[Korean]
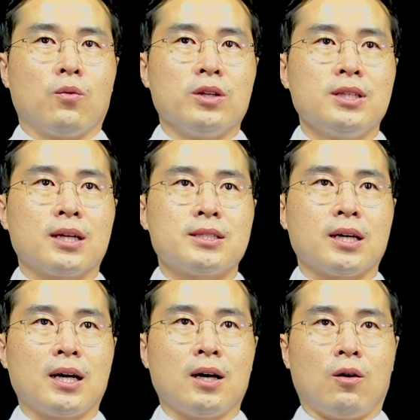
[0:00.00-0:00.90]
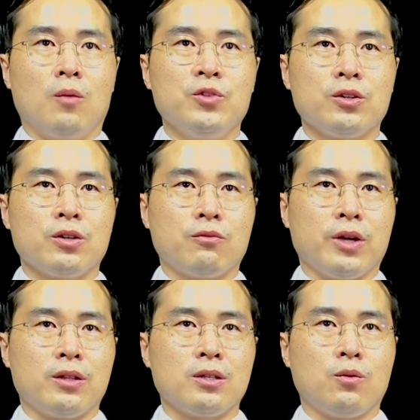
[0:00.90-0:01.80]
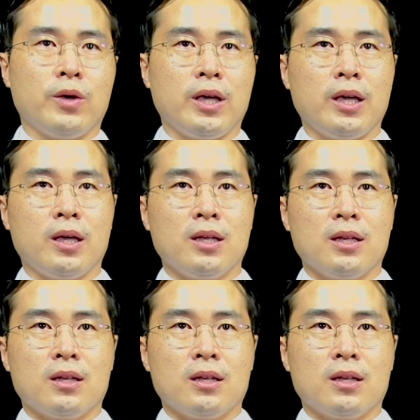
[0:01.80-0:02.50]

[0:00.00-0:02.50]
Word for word: 원인 항체가 없는 경우에는 뇌에